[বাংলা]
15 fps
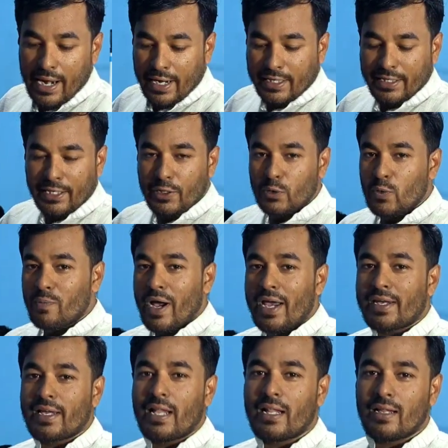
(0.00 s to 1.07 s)
আর একটা কিন্তু
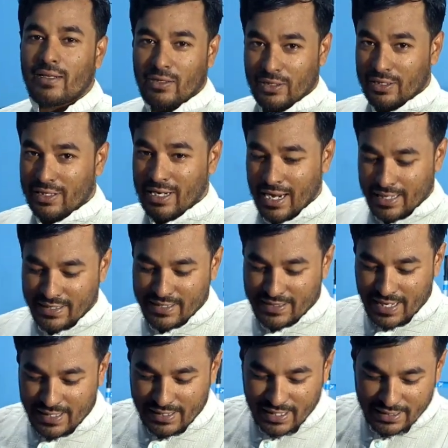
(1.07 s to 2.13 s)
ভাইরাল
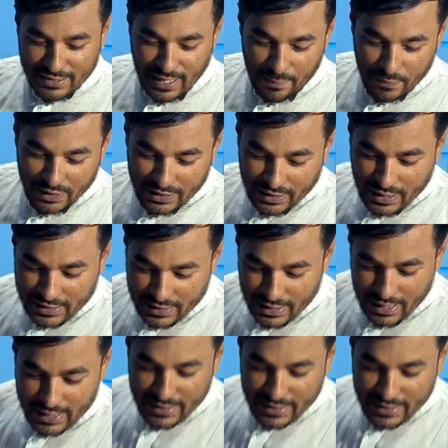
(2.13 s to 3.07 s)
ডিজাইন নিয়ে আসি আপনাদের কাছে